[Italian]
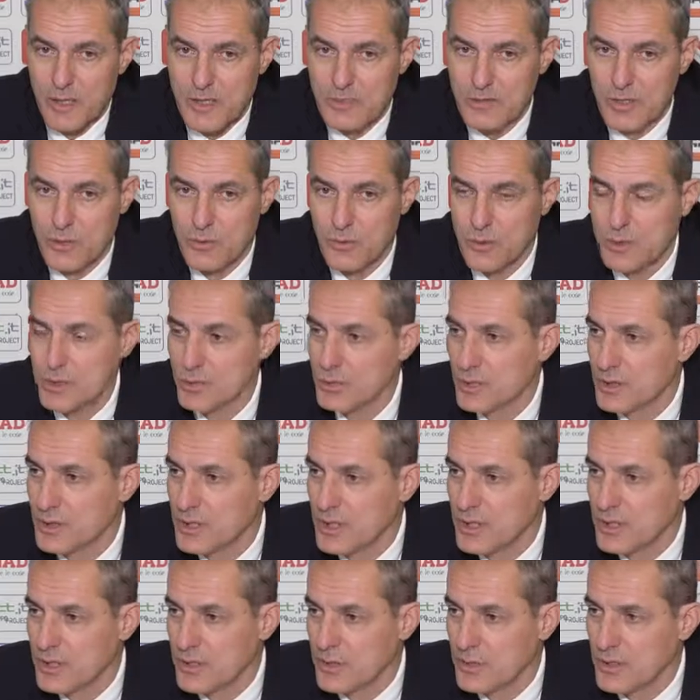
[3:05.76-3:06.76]
perso all'ultimo
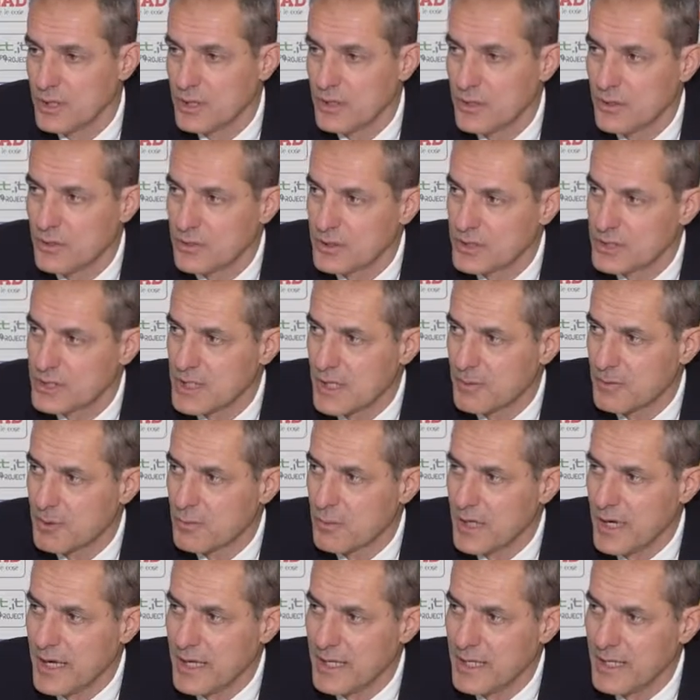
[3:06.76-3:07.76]
tiro, quindi non ci siamo
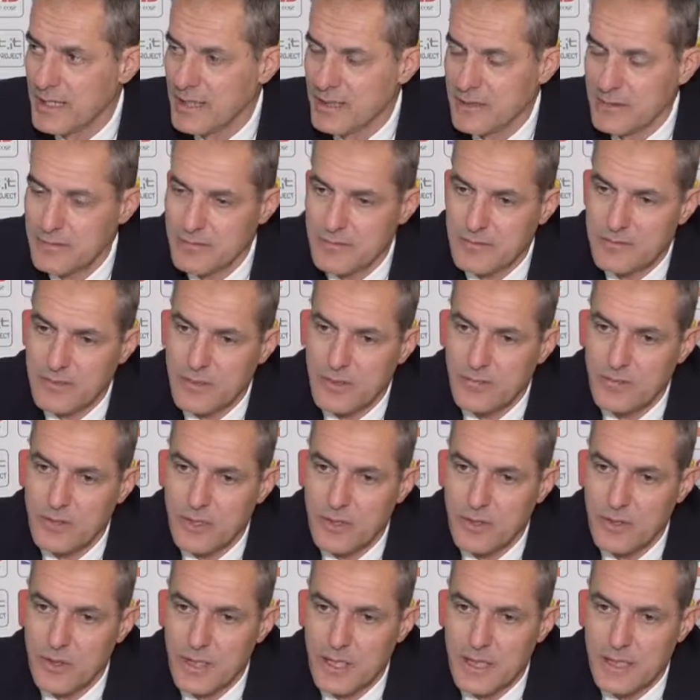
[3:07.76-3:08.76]
mai, fra
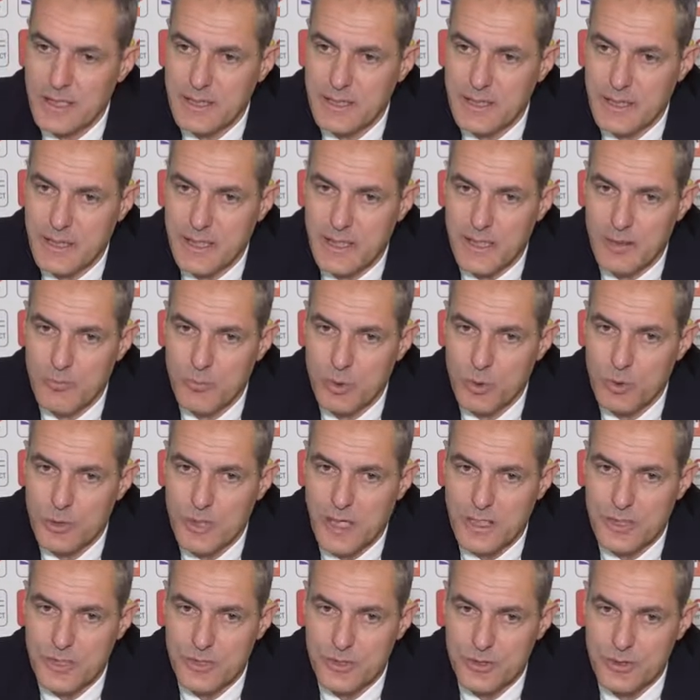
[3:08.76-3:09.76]
virgolette,
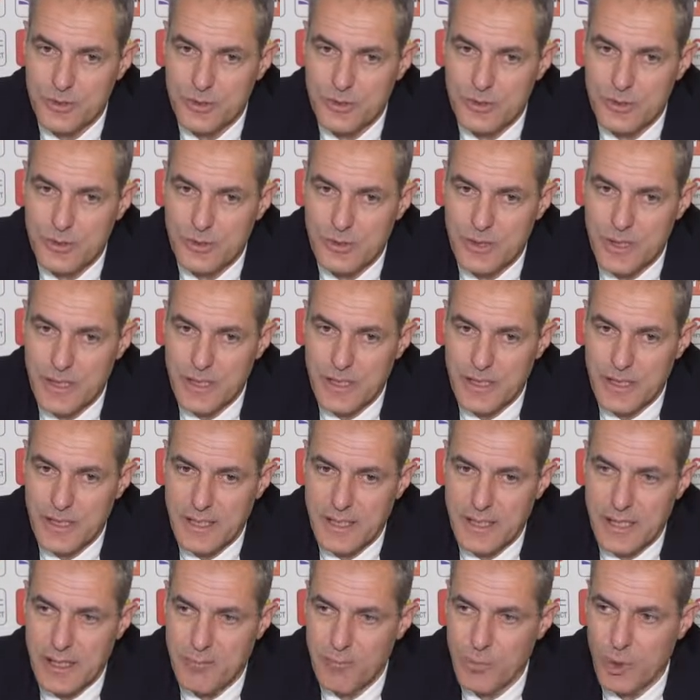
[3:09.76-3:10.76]
buttati giù
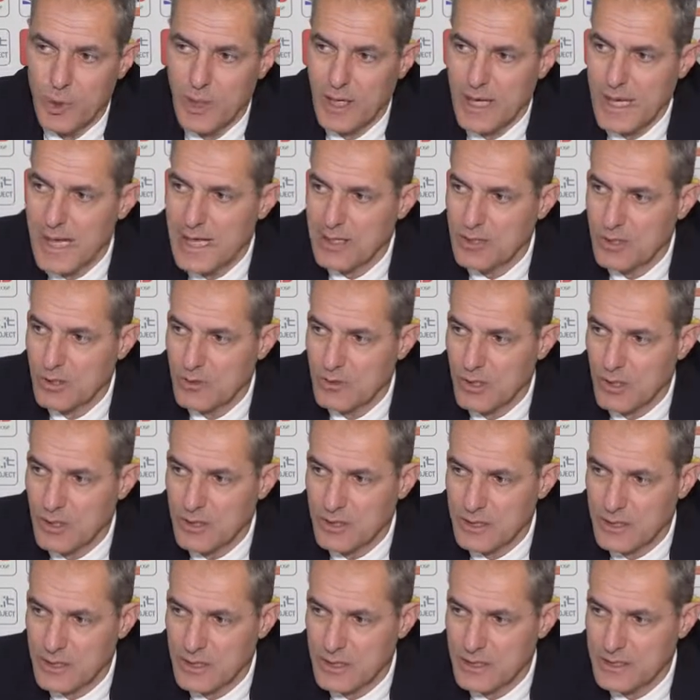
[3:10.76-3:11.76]
e, e mollato o
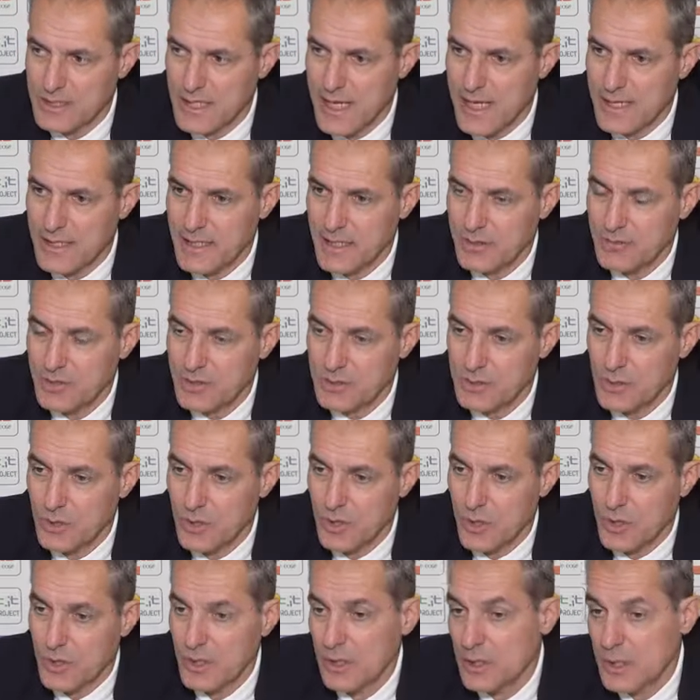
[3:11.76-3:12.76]
qualcosa del genere, questo
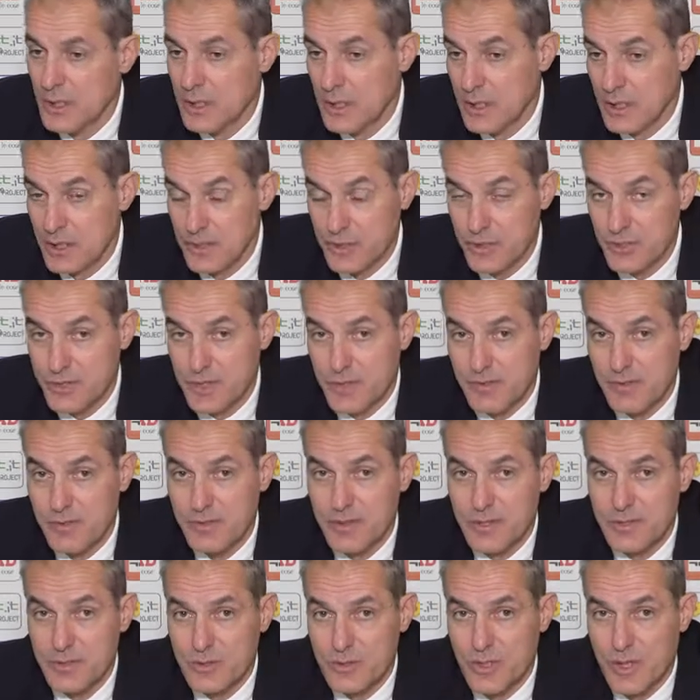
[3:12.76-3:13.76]
no. Ci
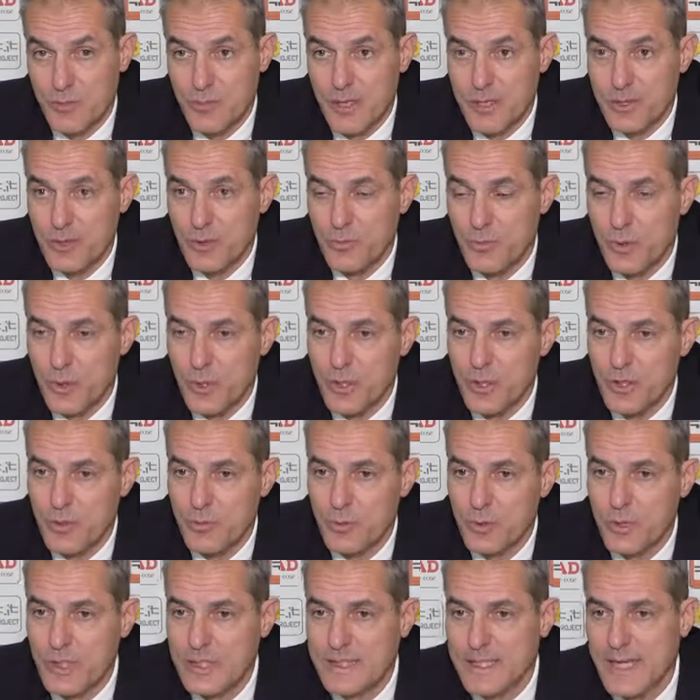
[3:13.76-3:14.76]
serviva sicuramente un pochino
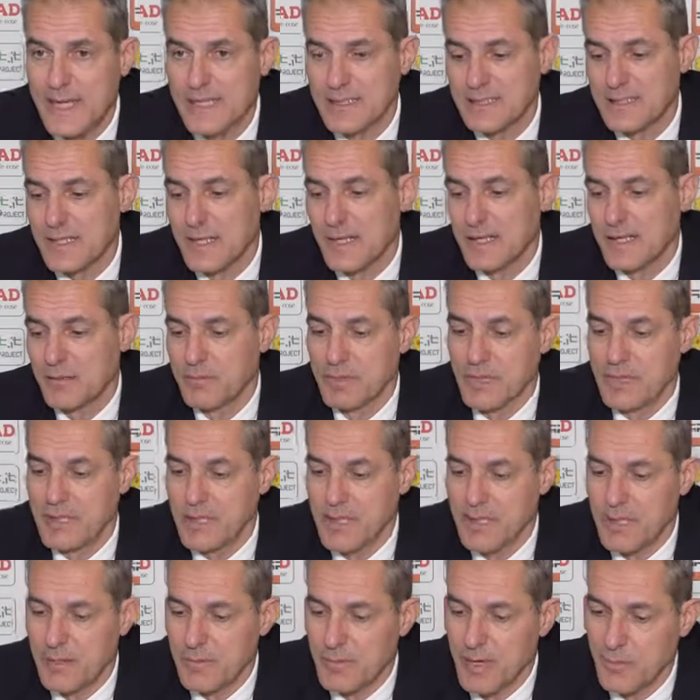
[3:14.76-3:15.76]
più di testa anche
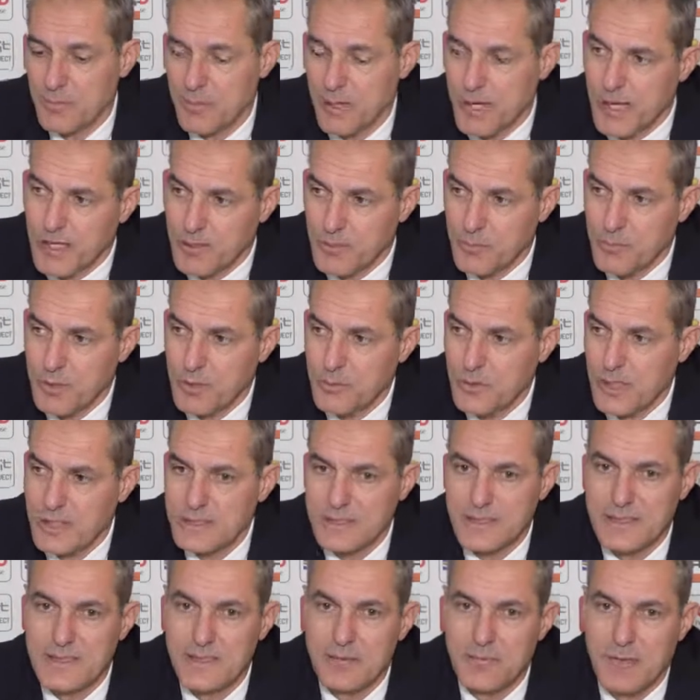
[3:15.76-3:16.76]
perché ne abbiamo parlato per una
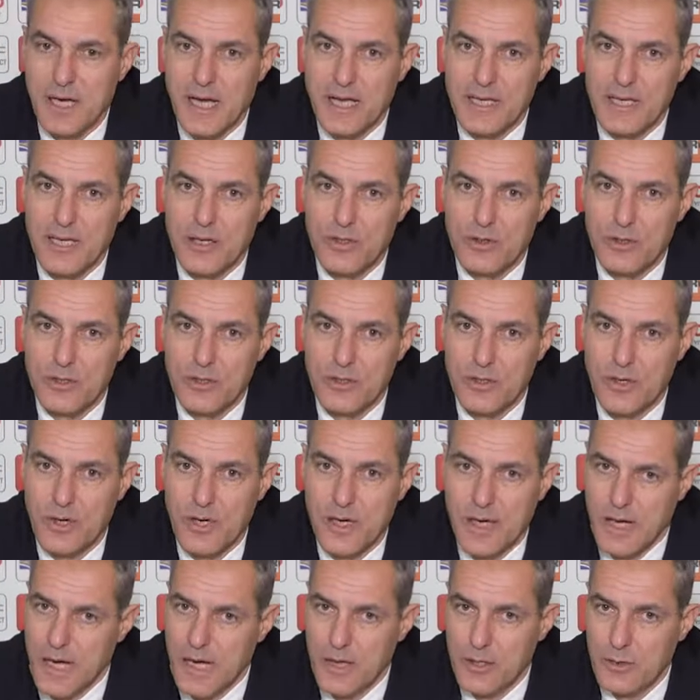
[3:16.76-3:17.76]
settimana,
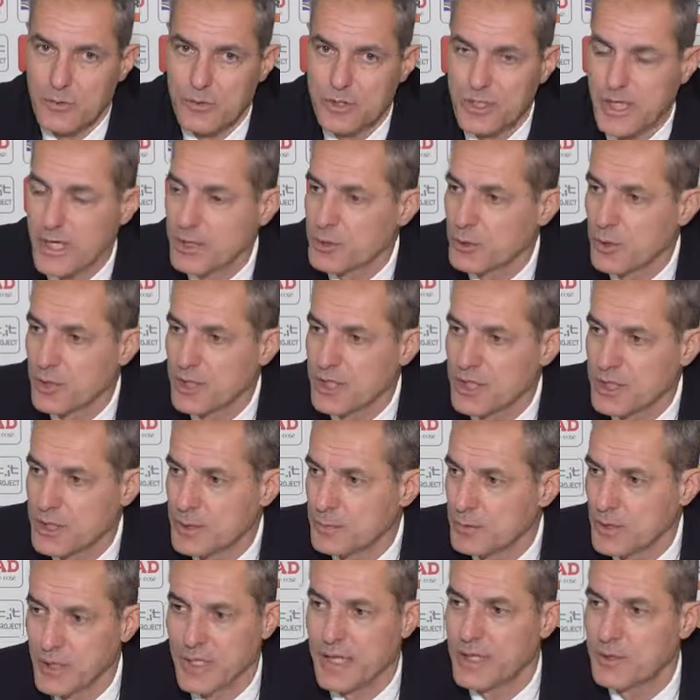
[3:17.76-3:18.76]
loro hanno un certo
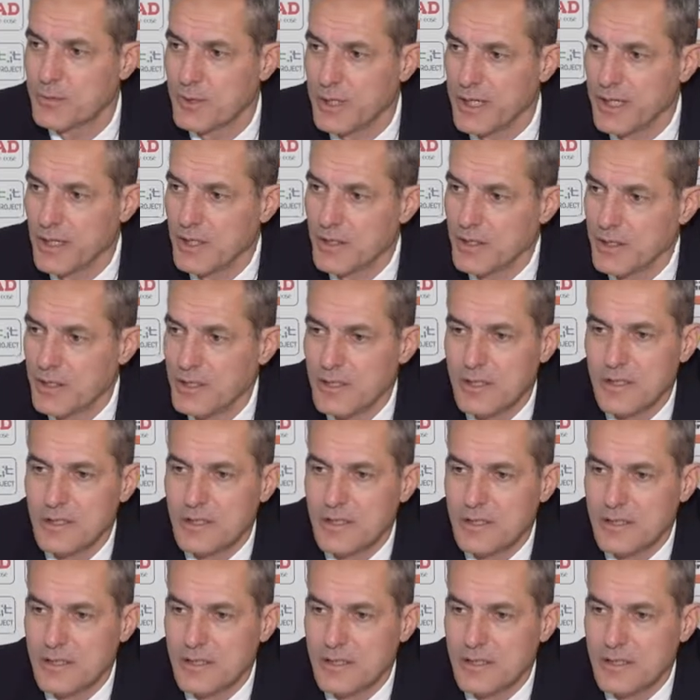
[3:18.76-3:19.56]
ritmo che è quello